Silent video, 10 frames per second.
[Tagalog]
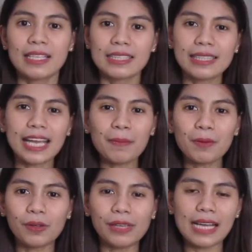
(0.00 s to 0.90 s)
Sa
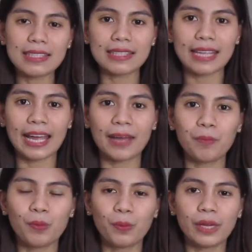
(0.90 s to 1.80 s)
time ko last time
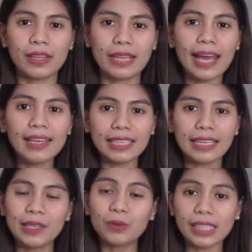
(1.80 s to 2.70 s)
with
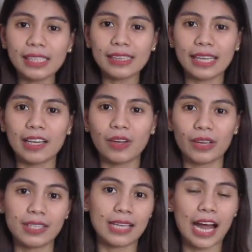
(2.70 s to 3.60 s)
Ellie, yung tinitake ko
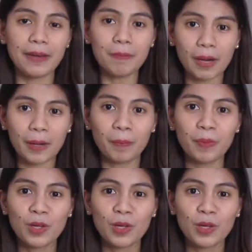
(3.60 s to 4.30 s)
is Anma.